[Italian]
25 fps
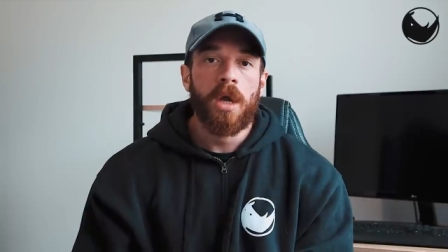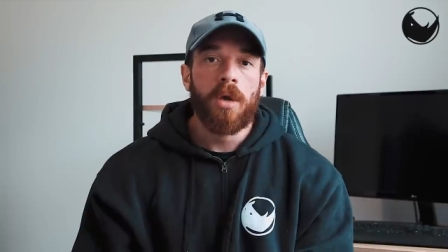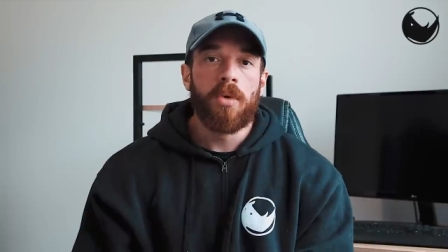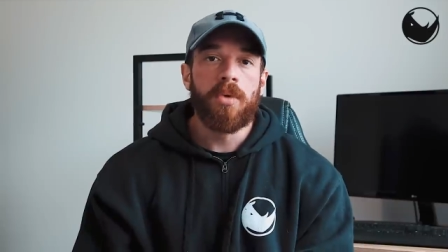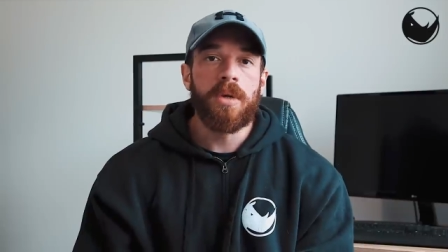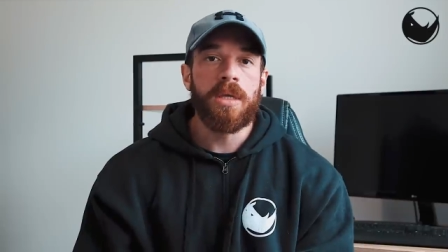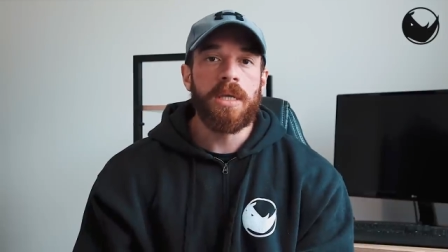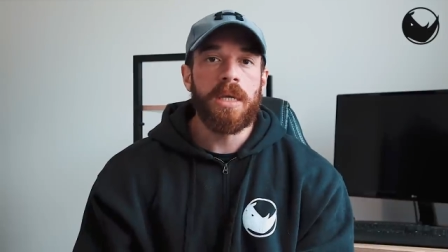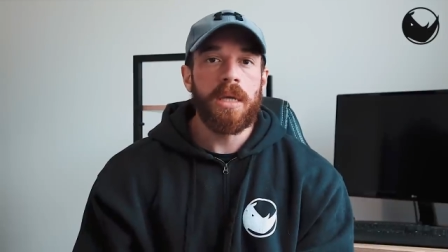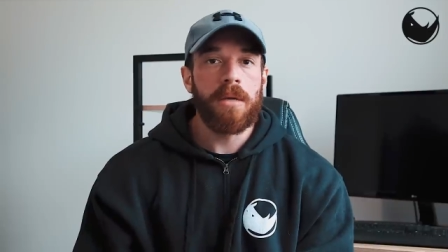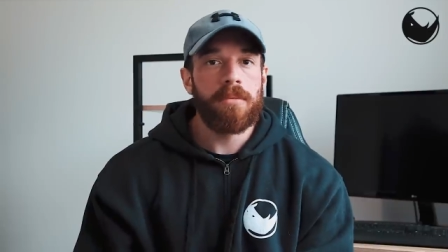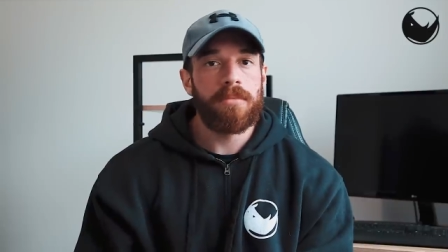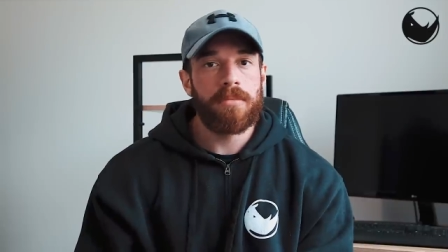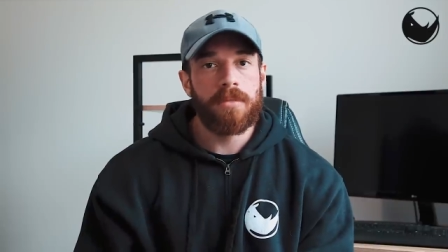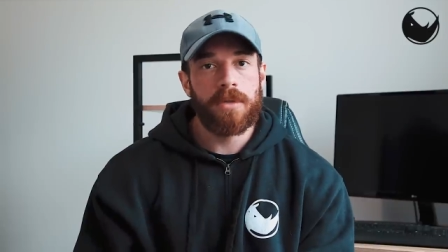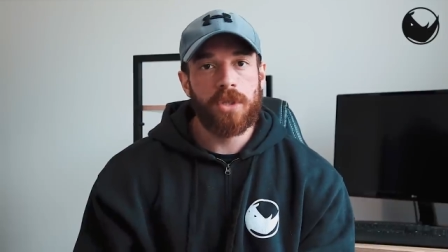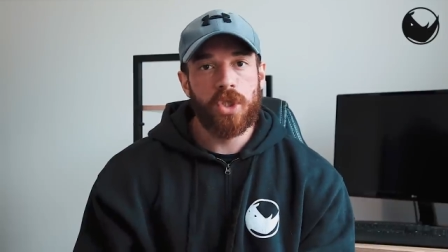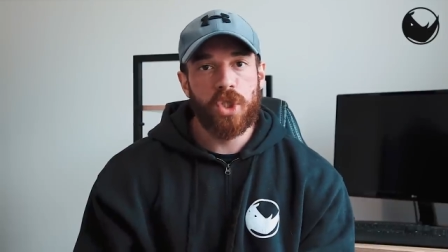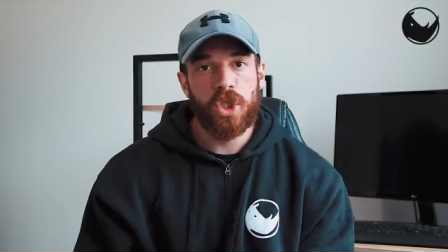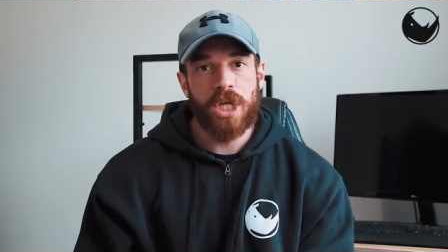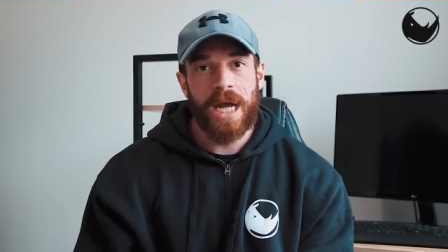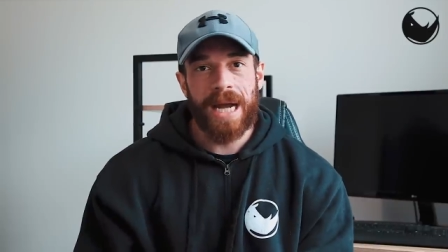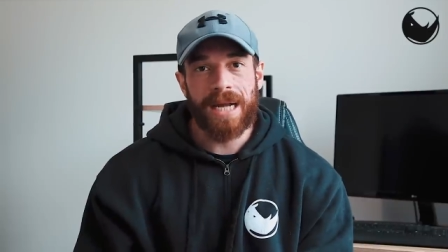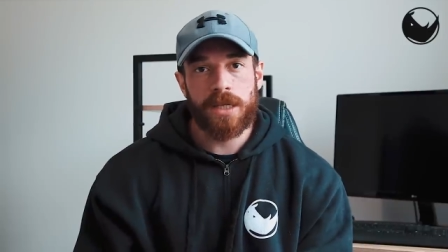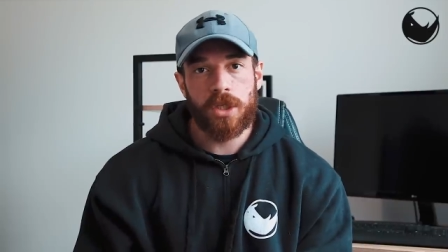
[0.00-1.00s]
quindi
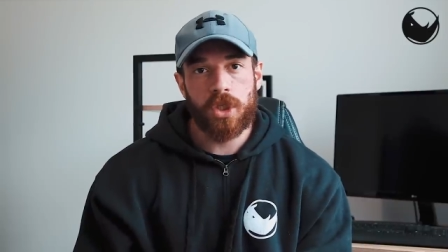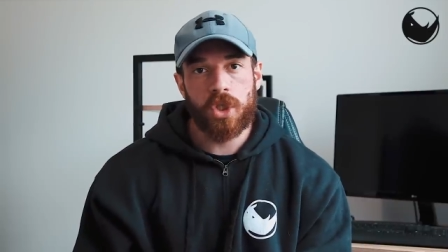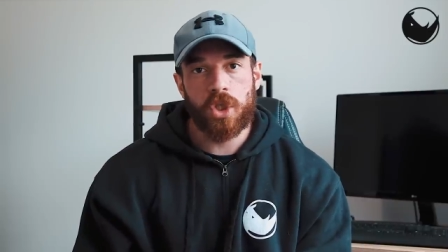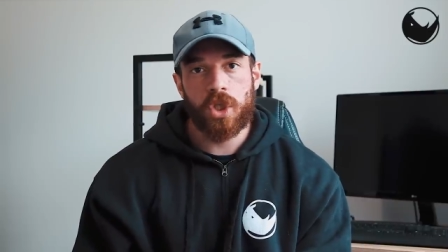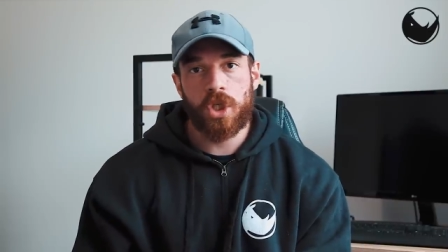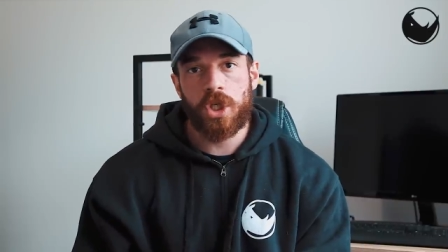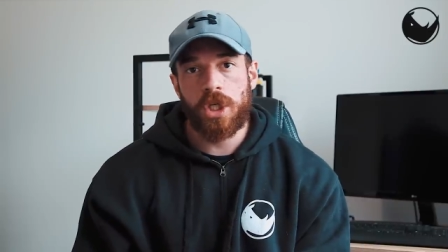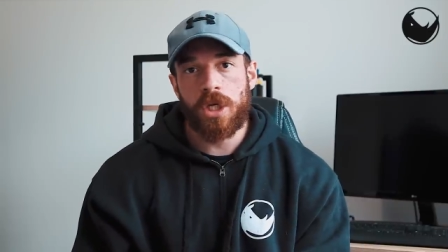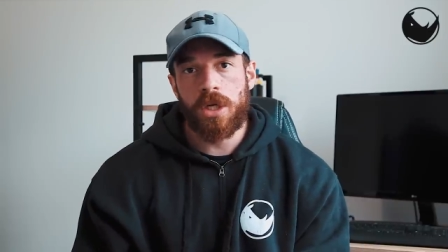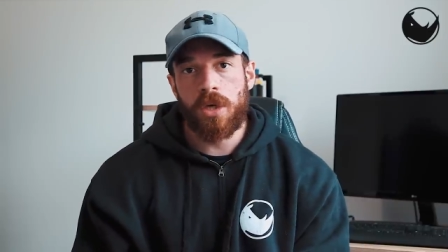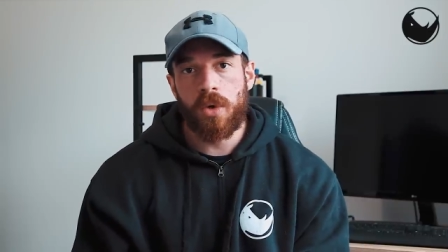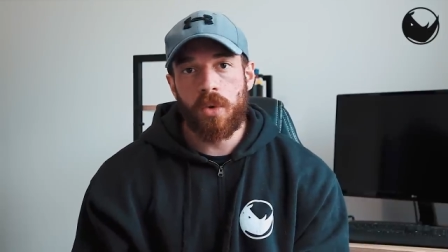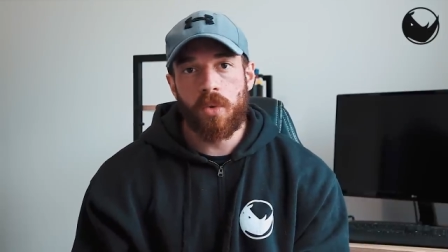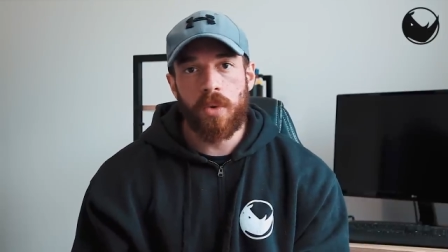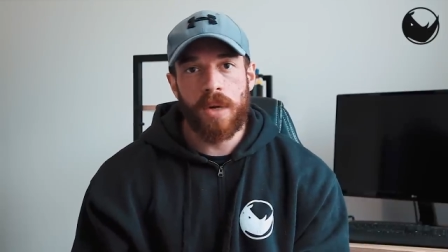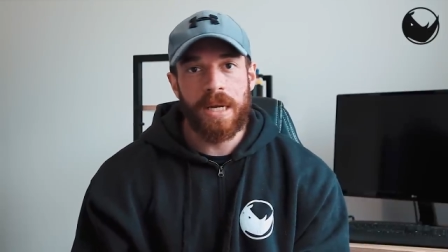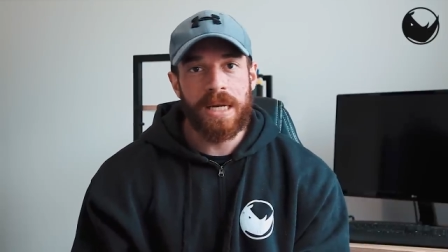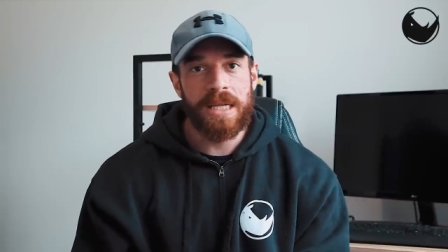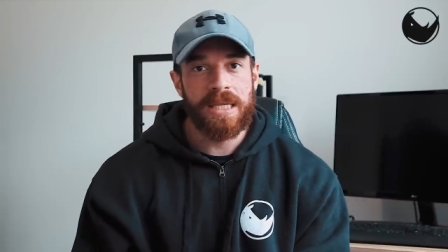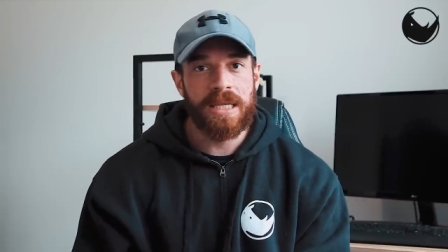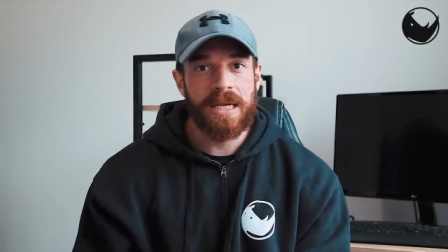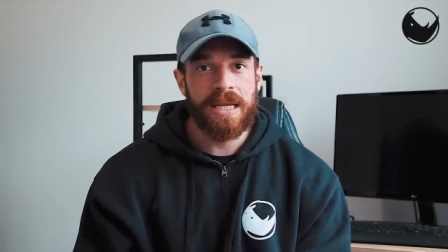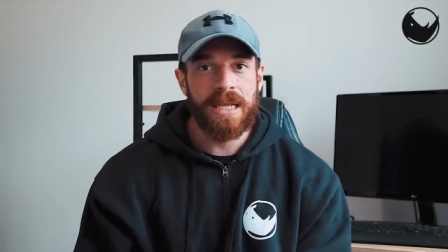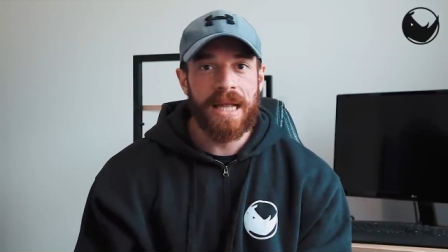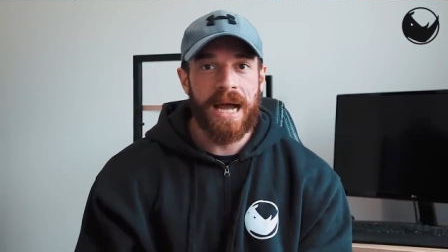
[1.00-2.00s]
già 5
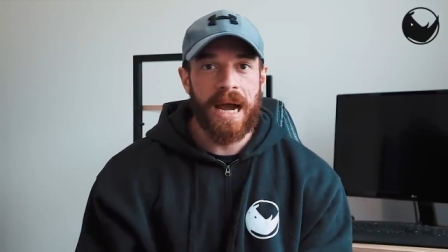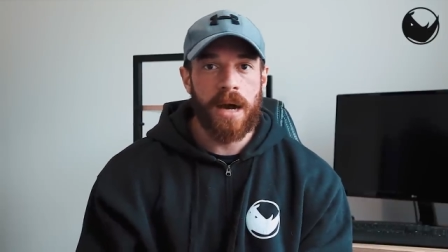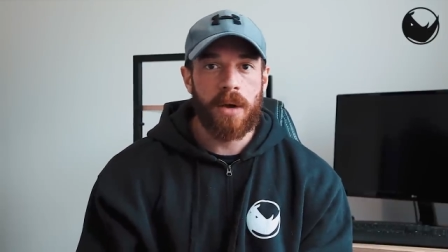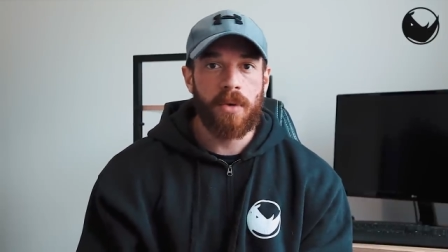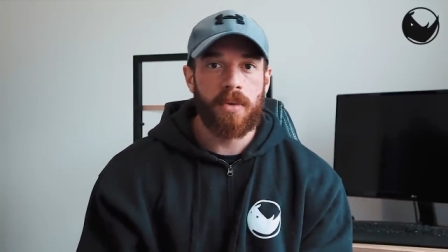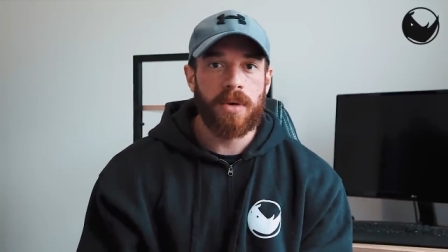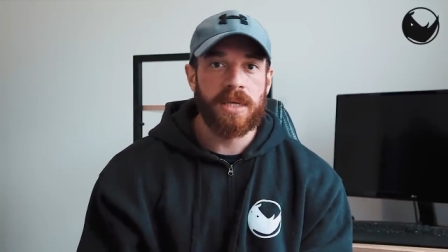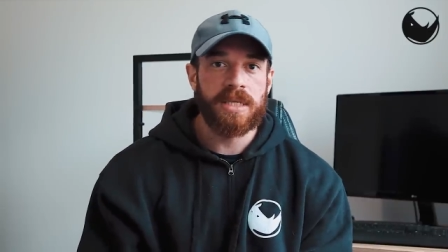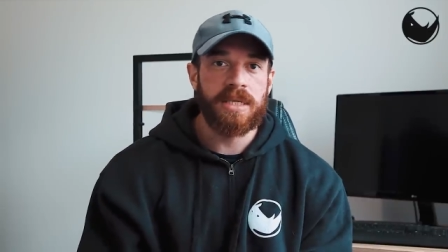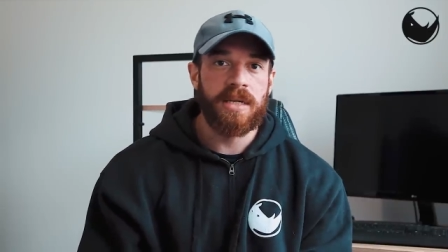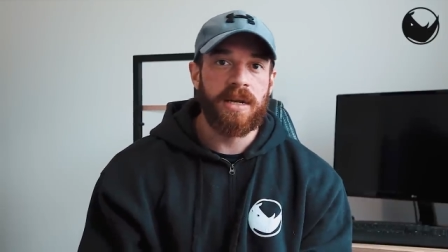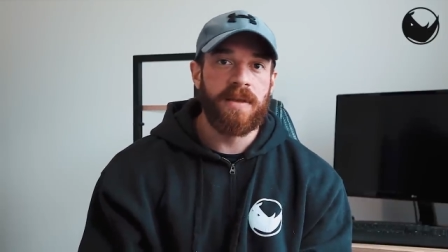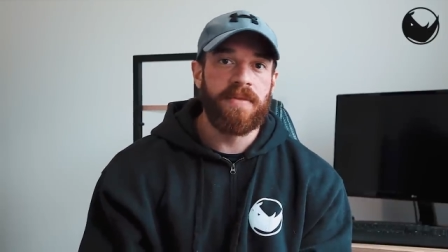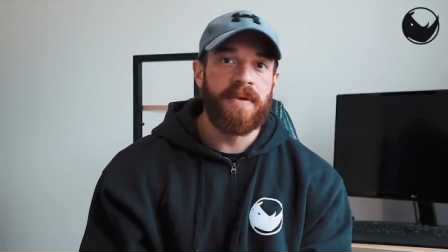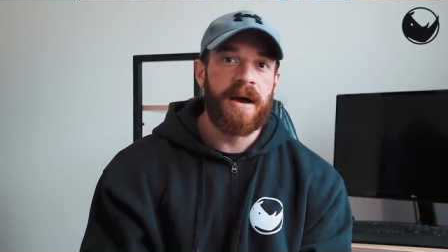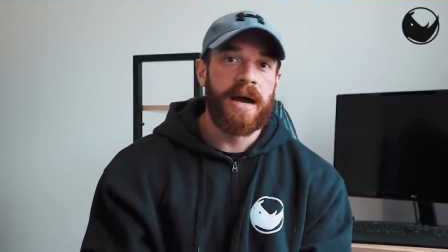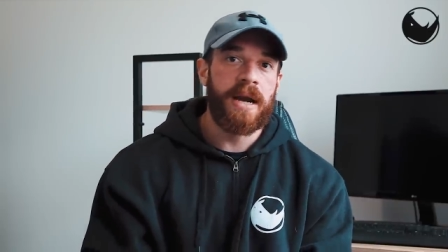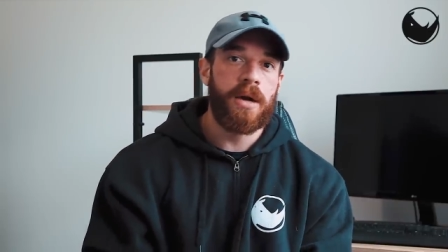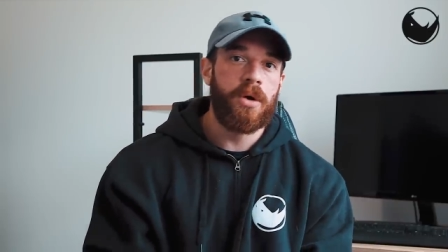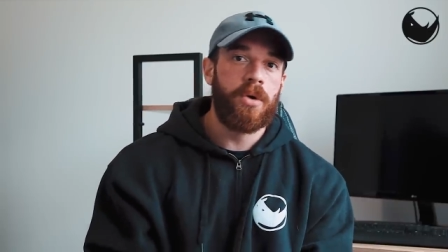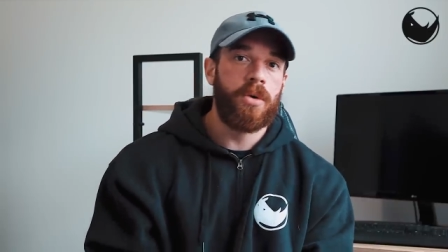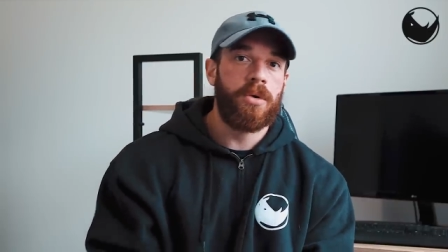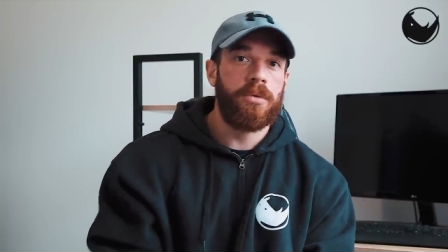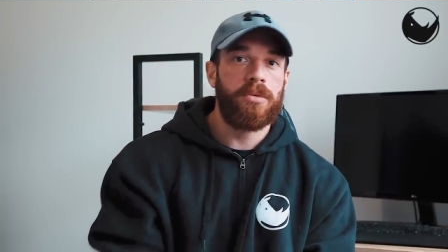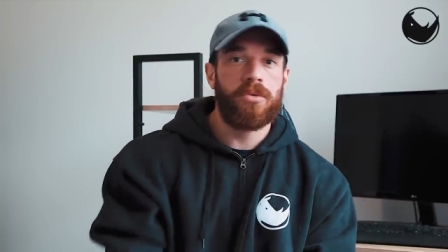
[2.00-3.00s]
litri d'acqua se ne
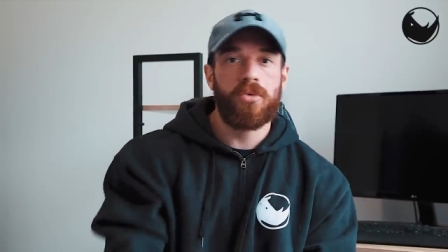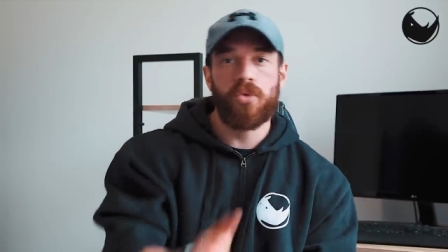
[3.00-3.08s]
vanno